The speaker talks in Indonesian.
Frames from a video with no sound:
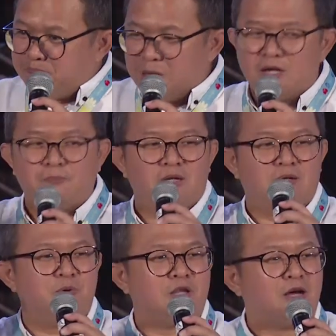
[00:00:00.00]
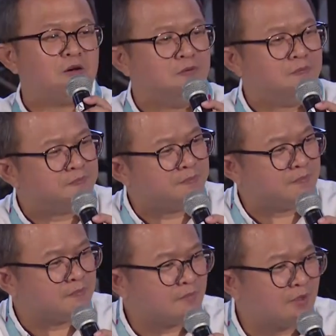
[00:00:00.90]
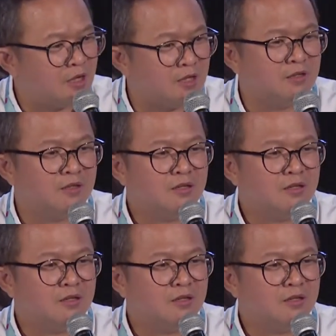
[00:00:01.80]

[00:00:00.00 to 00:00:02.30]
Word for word: benar-benar buat aku. Ya kan?